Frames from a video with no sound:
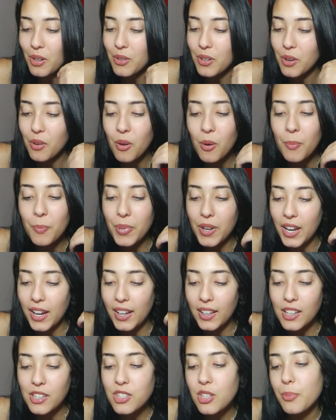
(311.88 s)
eu comprei
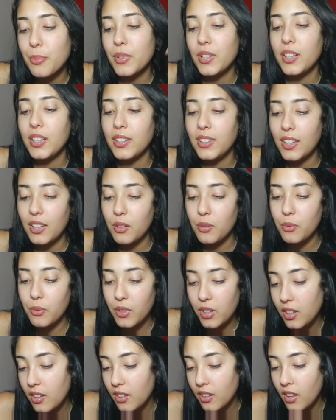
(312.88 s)
ela só porque ela tem o
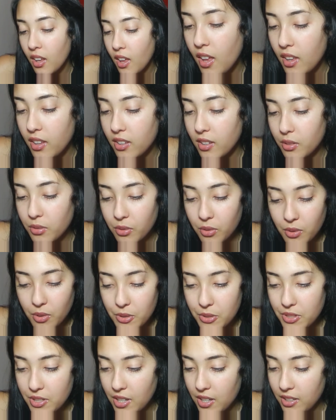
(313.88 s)
i, eu nunca
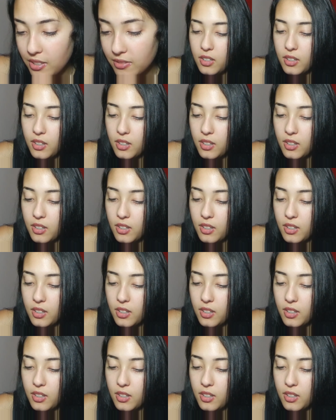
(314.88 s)
usei.